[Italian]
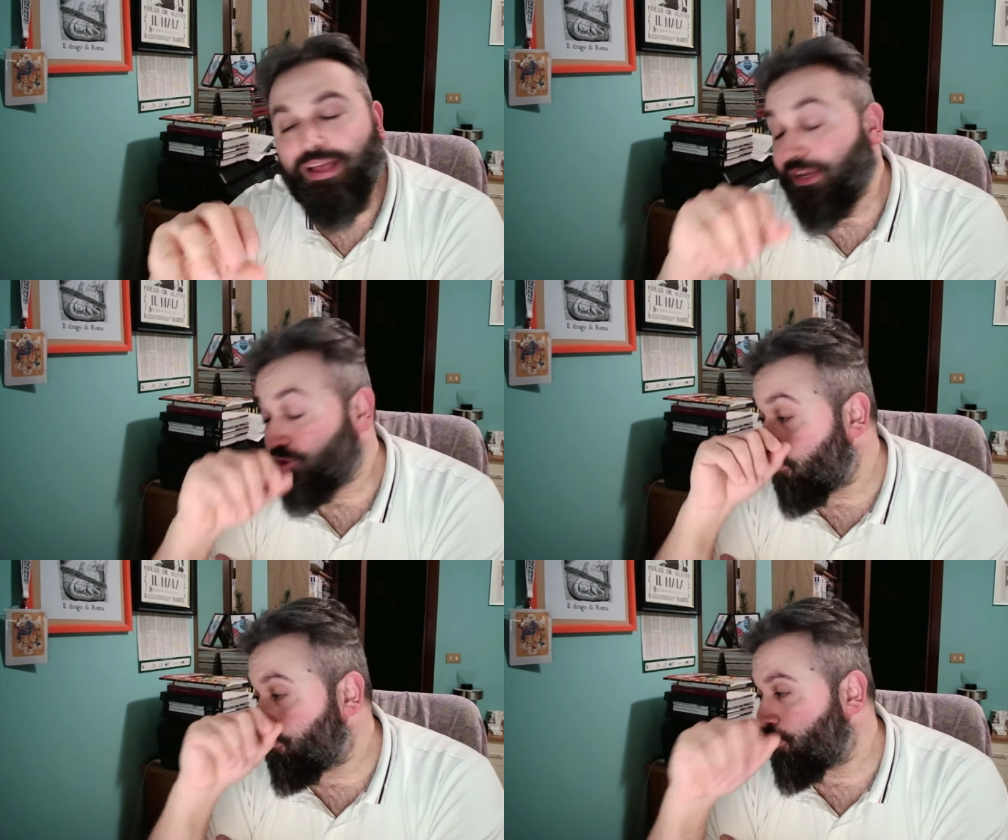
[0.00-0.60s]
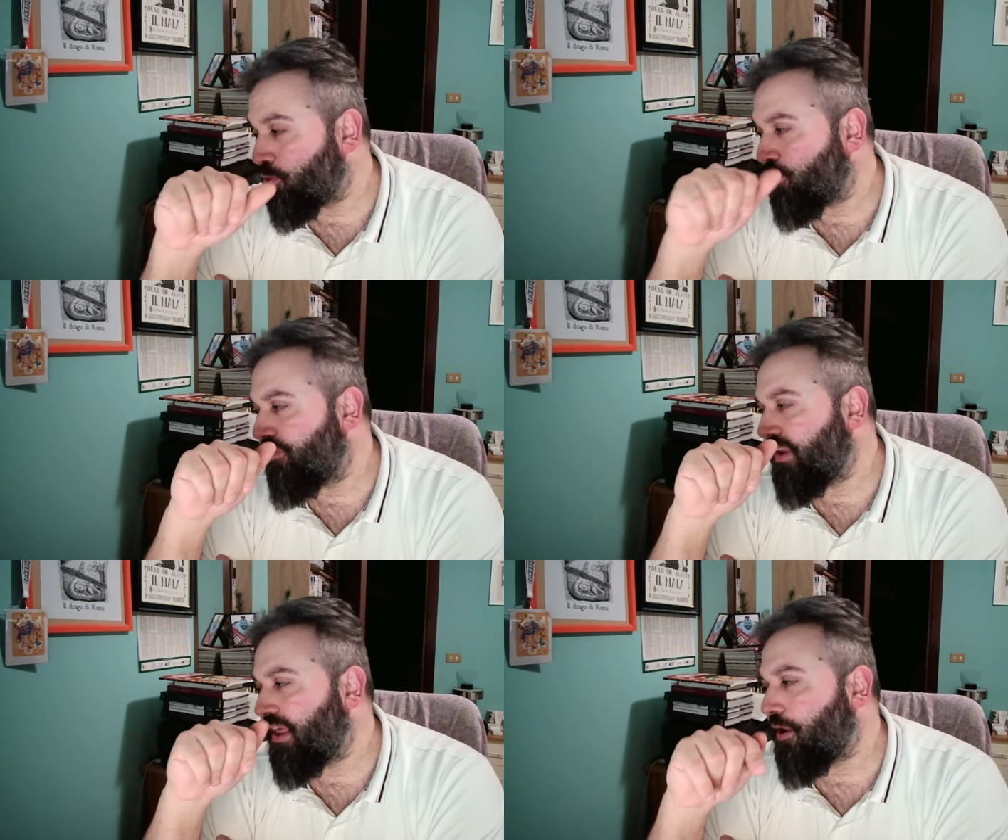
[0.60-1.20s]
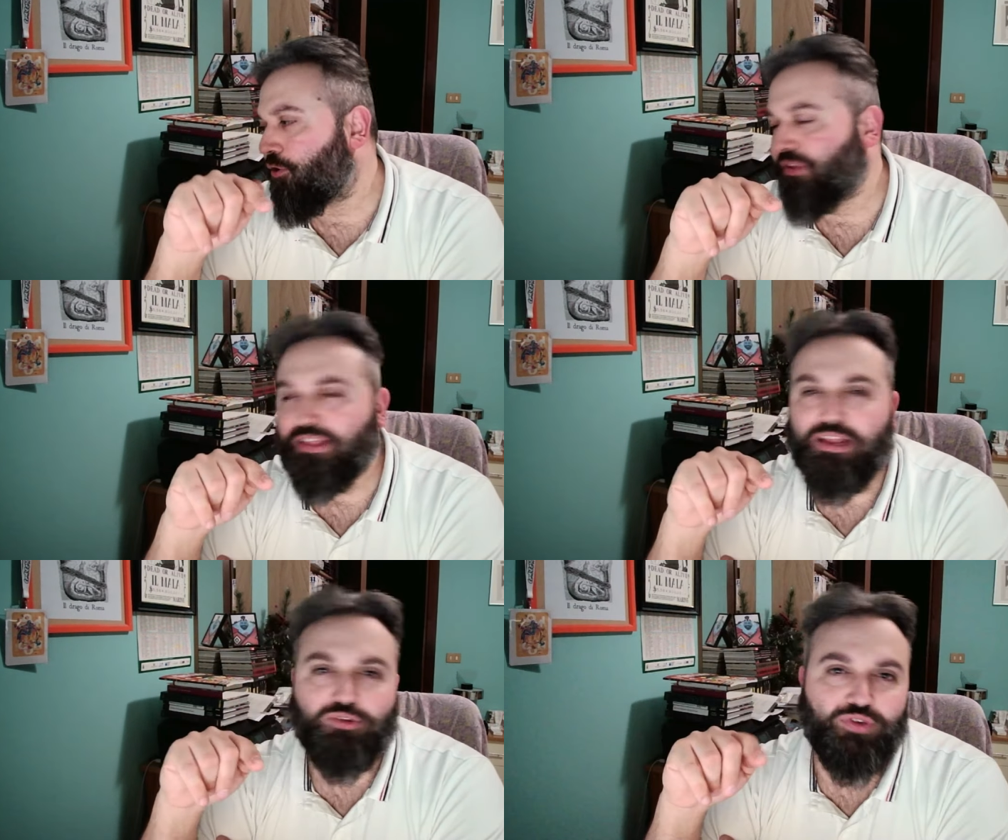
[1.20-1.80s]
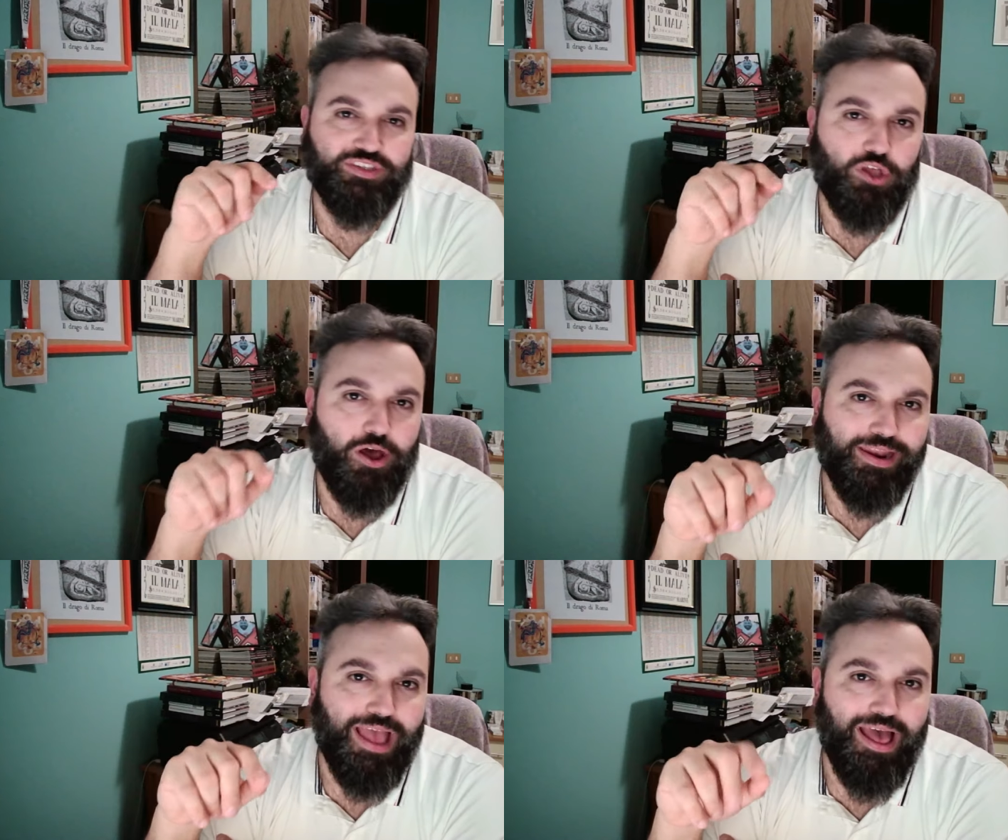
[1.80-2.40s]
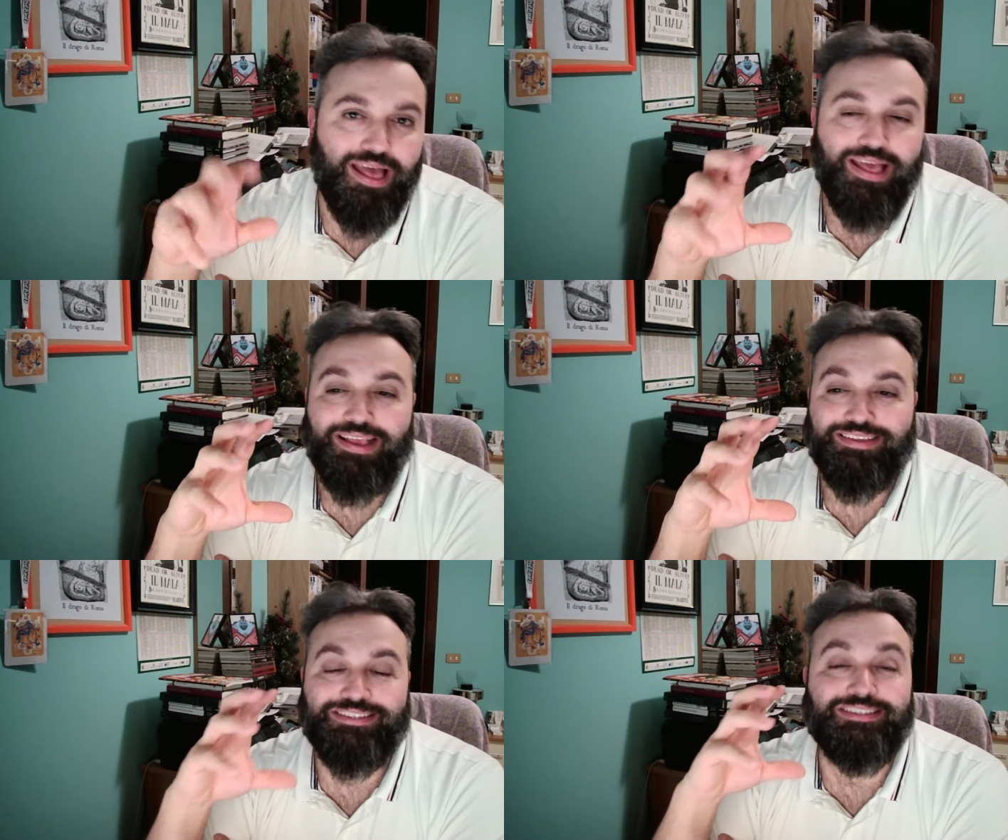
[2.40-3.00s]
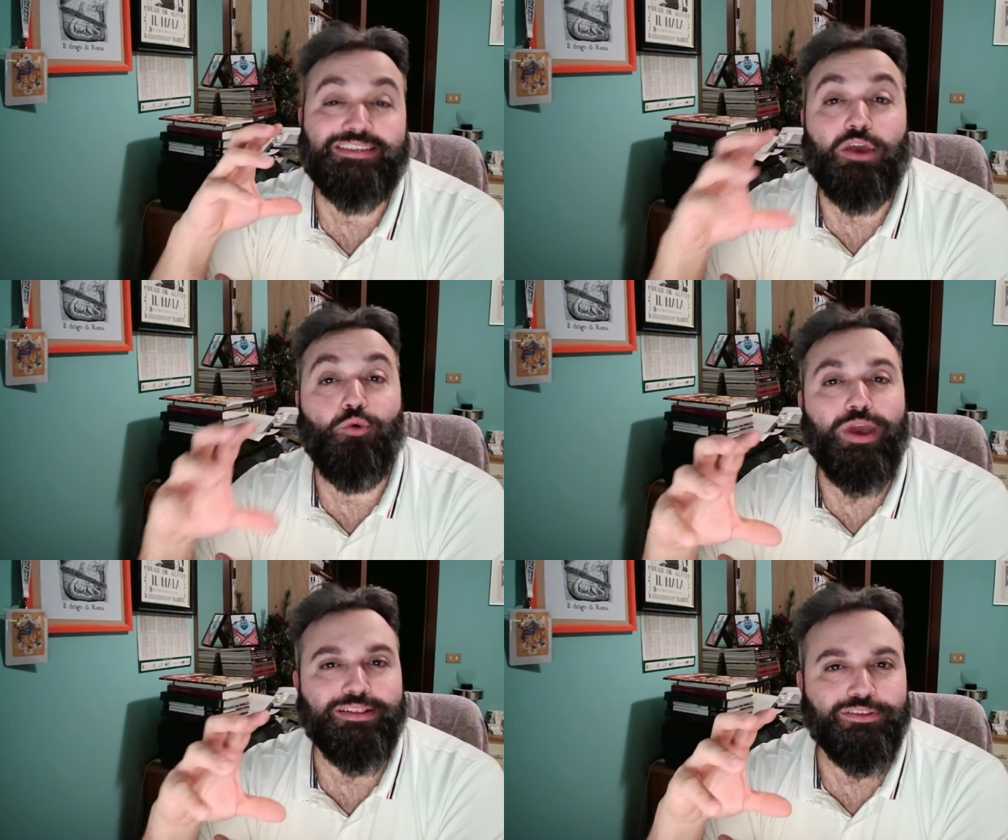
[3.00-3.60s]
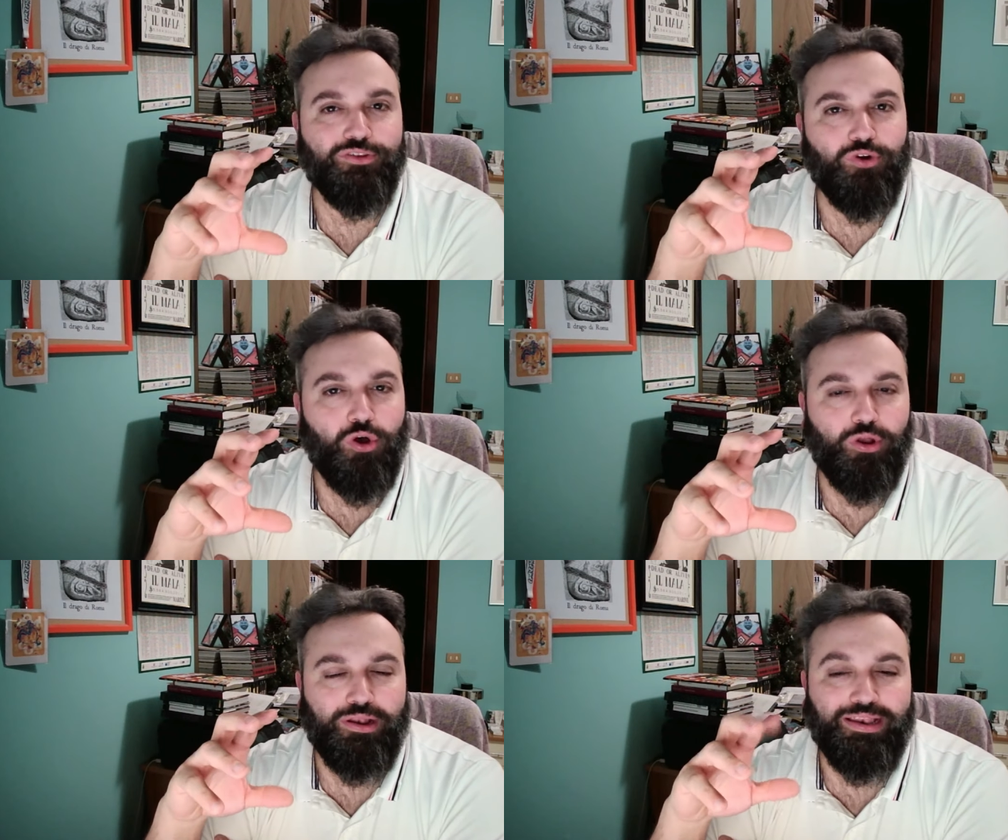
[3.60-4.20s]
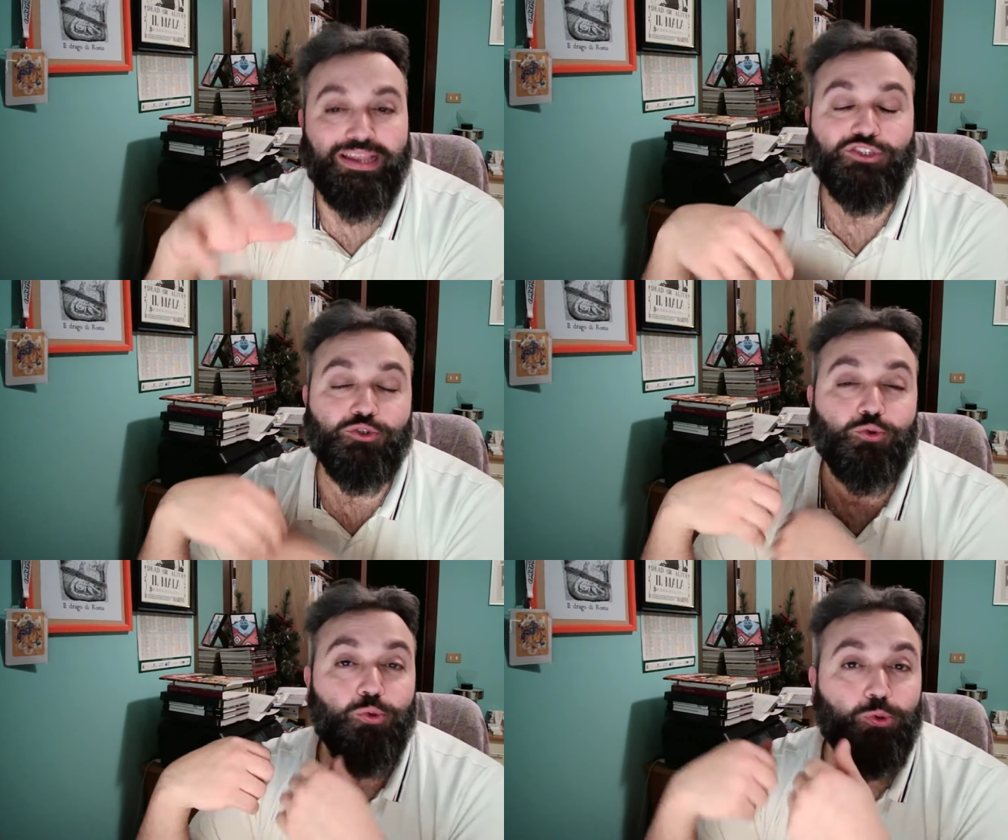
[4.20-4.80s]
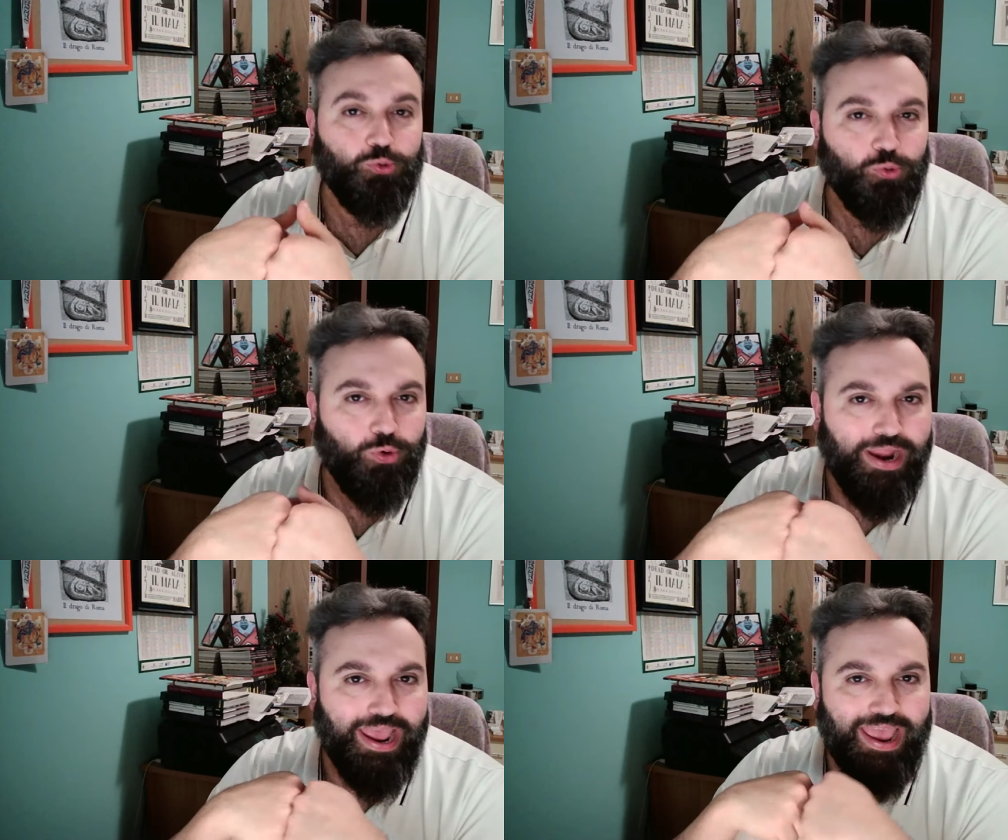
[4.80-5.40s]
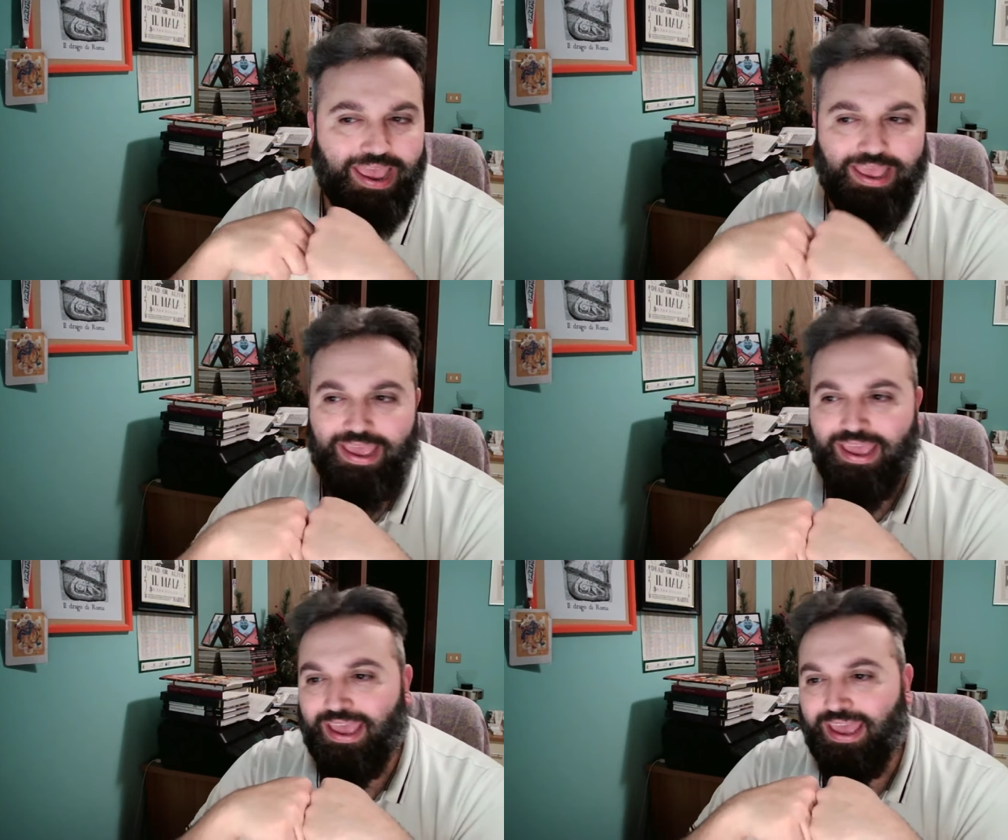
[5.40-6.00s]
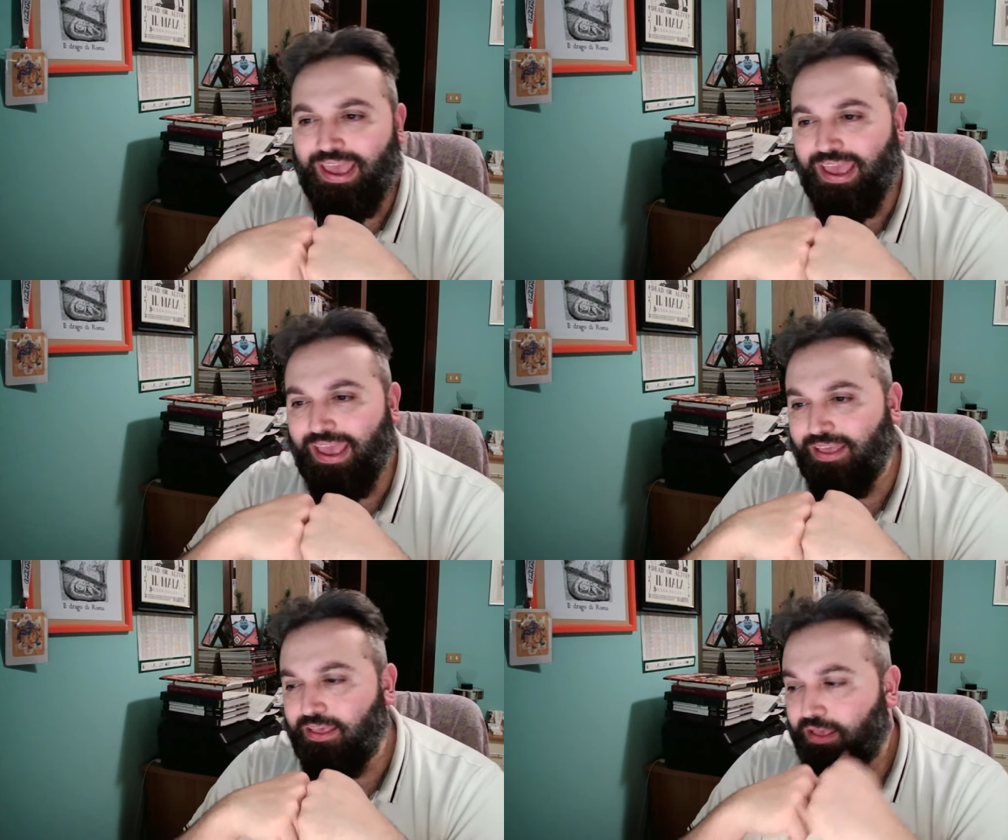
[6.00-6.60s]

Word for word: C'è un punto dove viene raccontata la sua storia seguendo le sculture, e...